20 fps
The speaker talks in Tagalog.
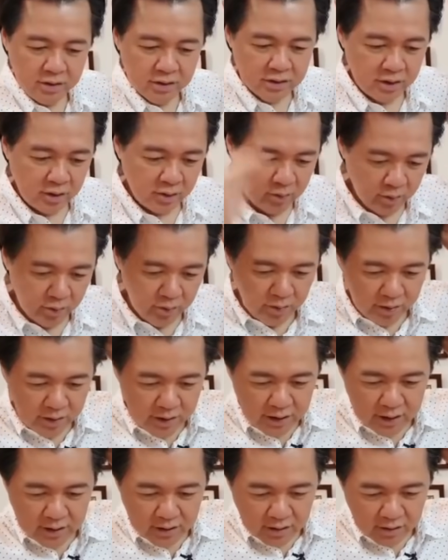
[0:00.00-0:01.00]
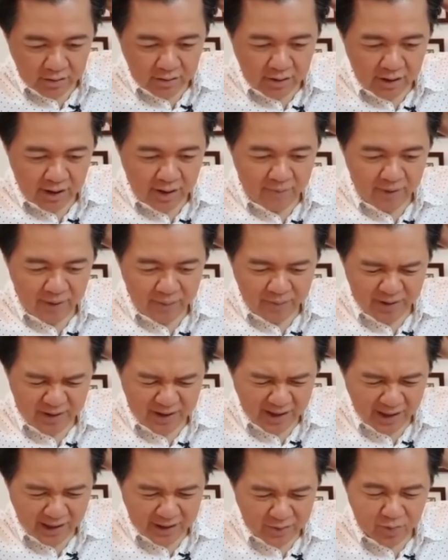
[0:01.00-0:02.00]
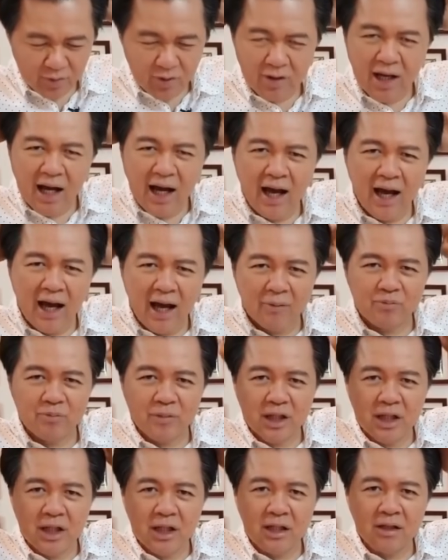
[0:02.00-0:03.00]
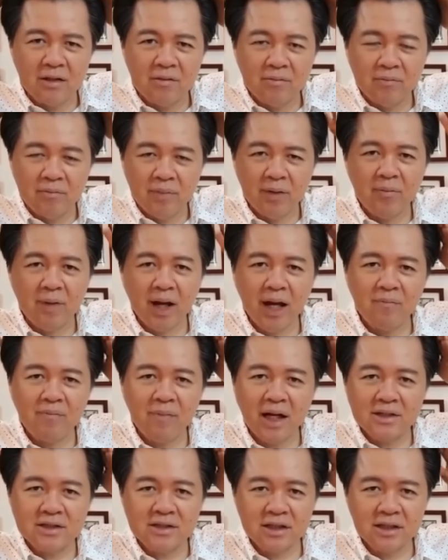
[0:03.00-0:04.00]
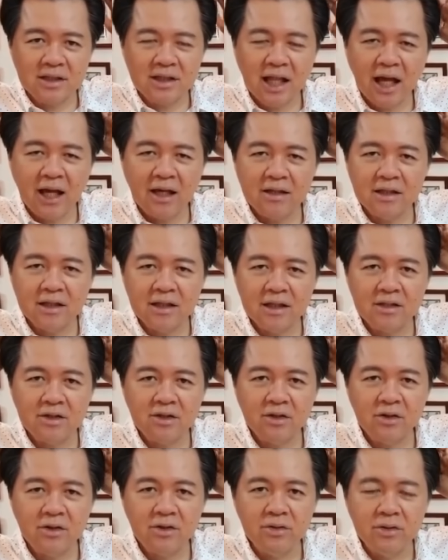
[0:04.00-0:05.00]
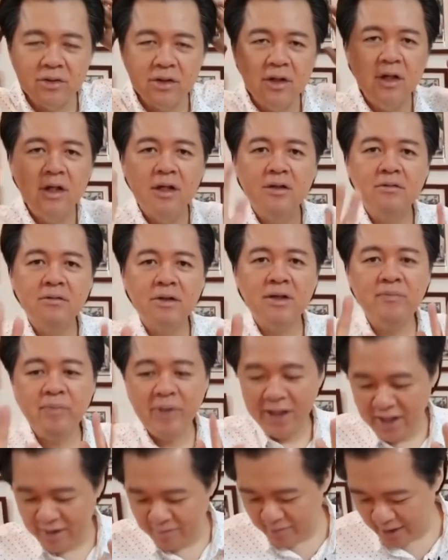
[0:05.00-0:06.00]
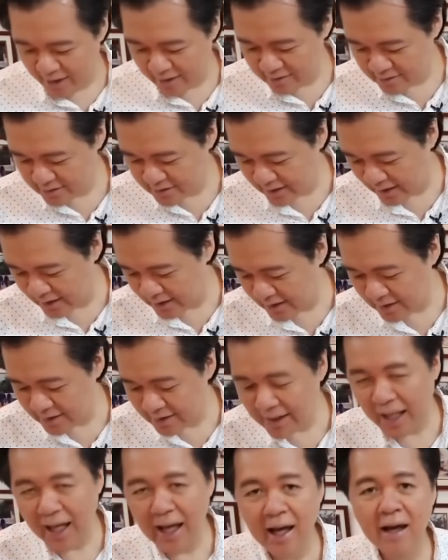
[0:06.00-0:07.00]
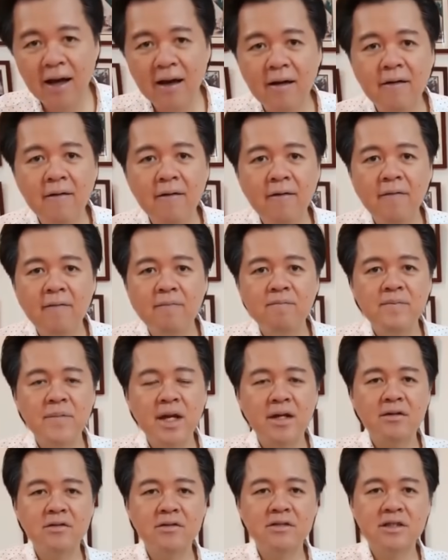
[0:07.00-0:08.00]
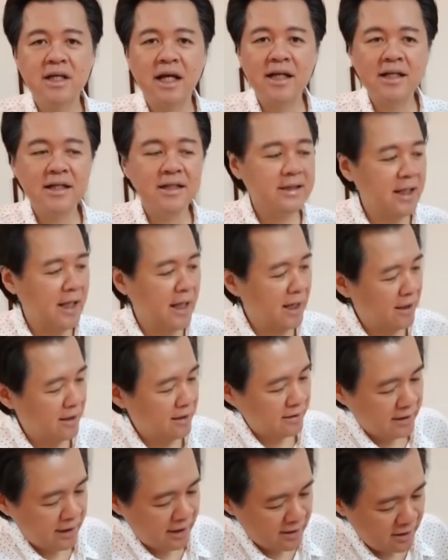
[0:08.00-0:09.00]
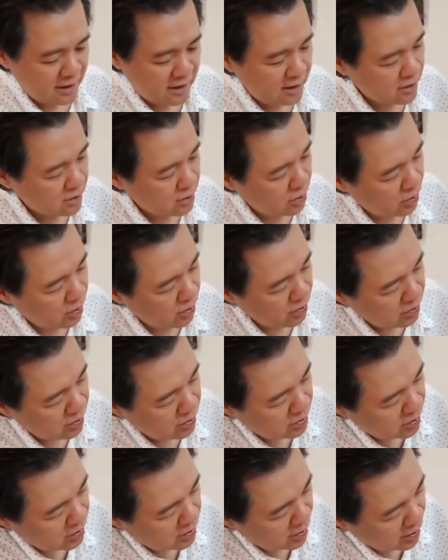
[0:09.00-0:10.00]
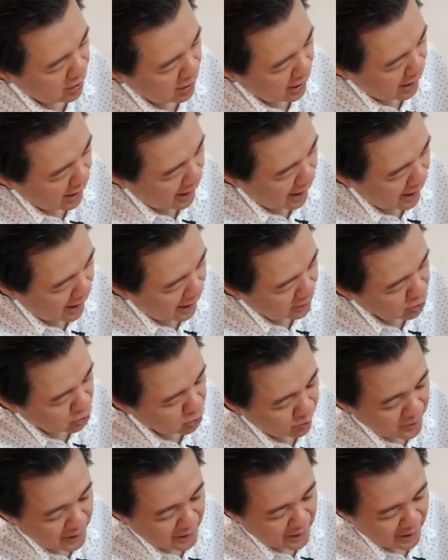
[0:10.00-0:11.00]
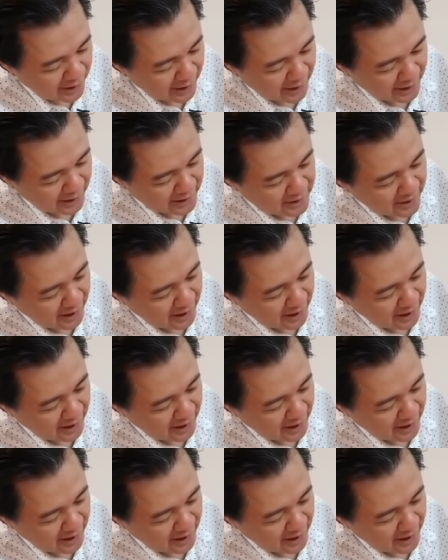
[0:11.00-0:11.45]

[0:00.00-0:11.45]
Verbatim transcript: sa ulo dito. Kaya pag pinres mo, ang hapdi, may mga muscle tayo dito. Yung iba naman, sa hita. Meron sa hita, nandito, uh, tumitigas